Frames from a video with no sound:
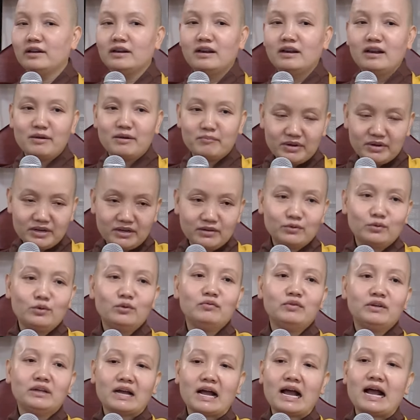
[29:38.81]
Là mình quý
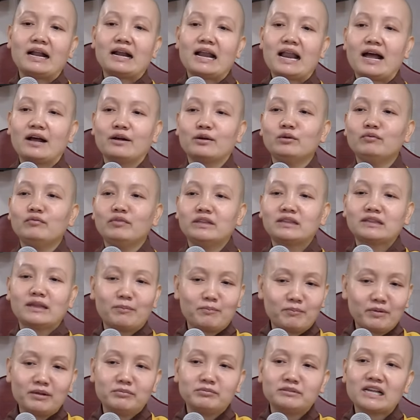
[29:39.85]
vị an lạc. Quý vị
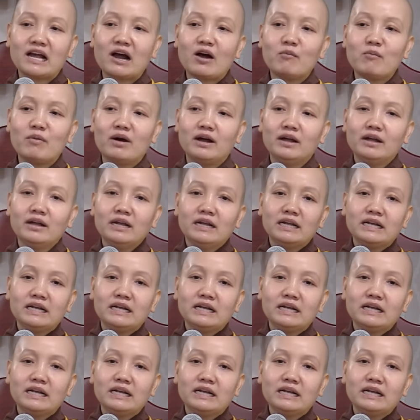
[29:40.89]
tập làm sao mà